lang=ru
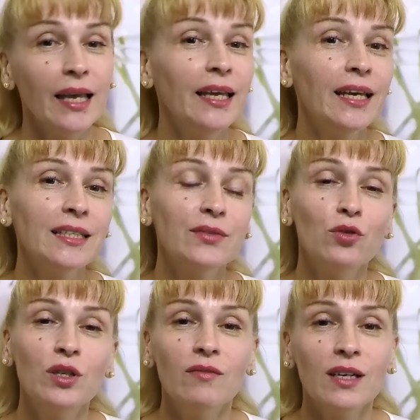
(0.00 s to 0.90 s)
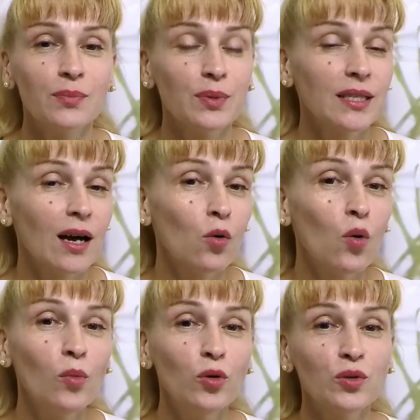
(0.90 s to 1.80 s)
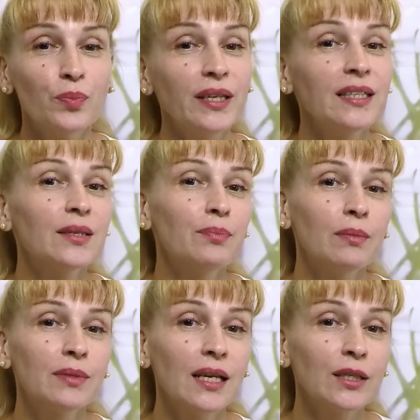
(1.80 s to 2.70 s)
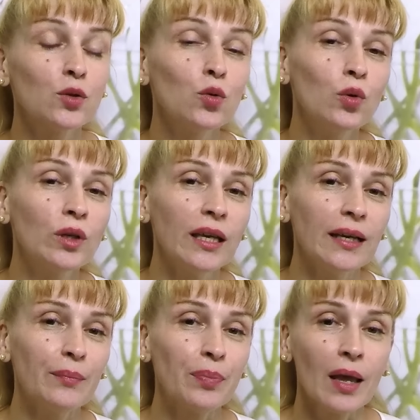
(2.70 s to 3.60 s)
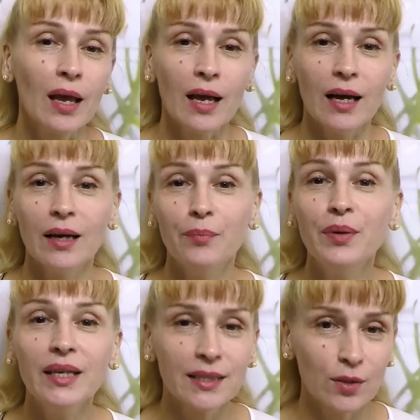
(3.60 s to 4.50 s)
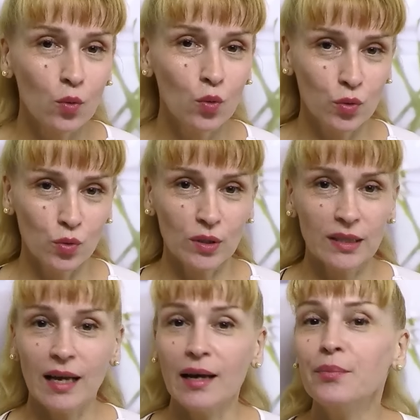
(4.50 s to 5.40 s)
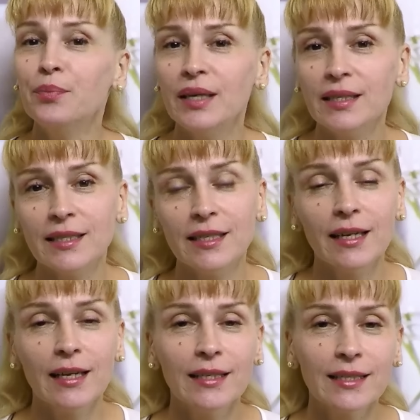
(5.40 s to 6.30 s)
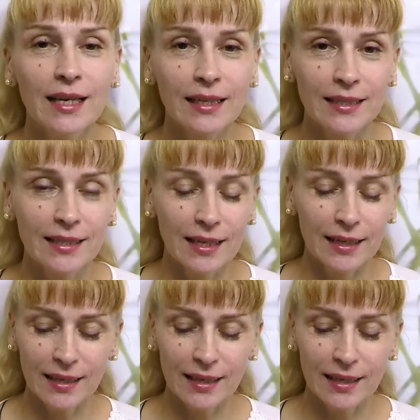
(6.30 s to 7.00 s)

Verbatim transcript: И я сегодня вас познакомлю с принципом засолки э, без уксуса, без стерилизации.